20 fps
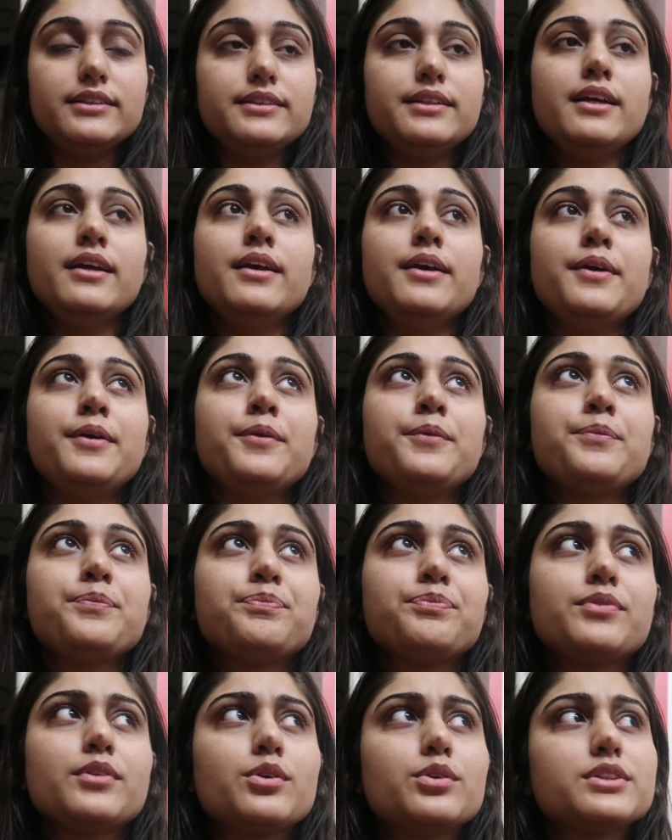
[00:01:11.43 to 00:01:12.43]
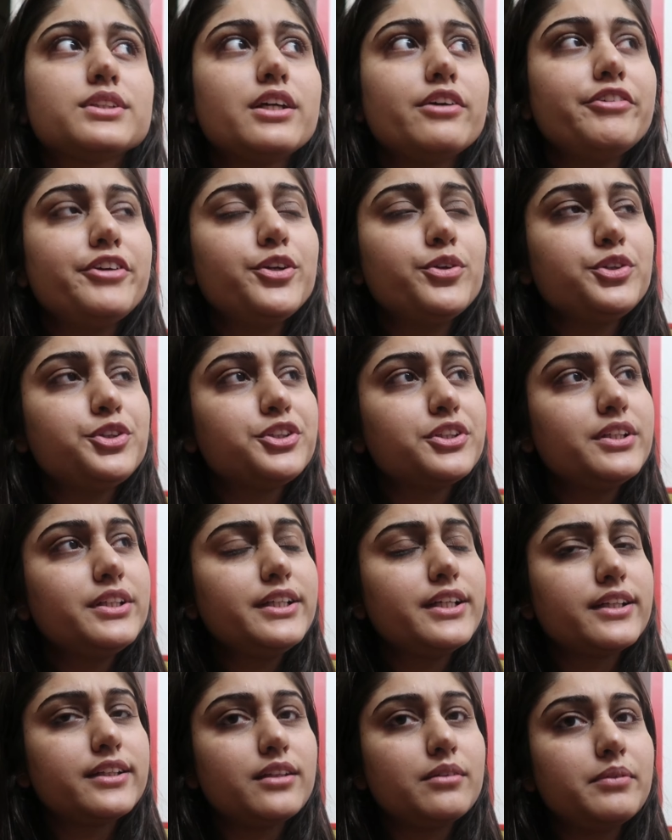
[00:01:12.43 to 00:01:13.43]
थी उसका वीडियो शेयर
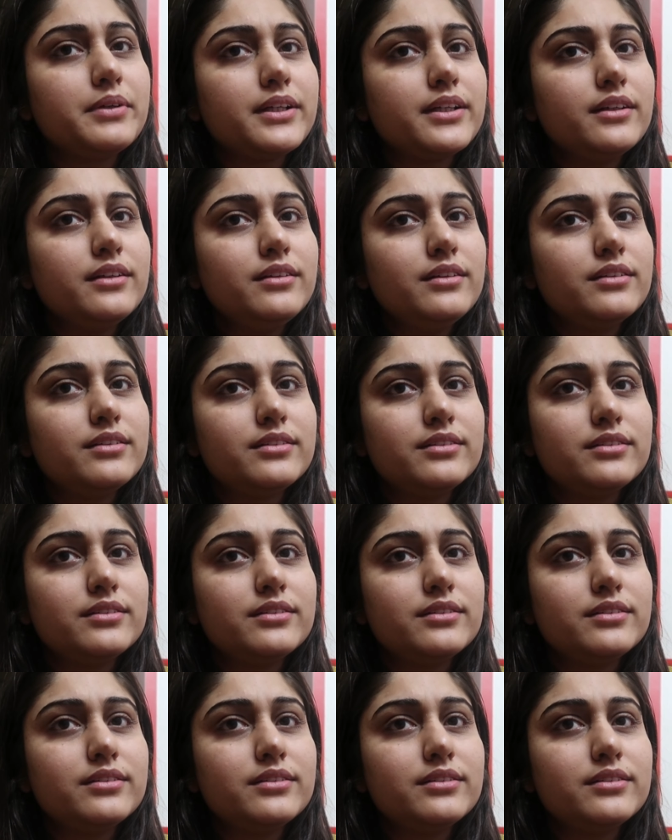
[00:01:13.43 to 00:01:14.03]
किया था मैंने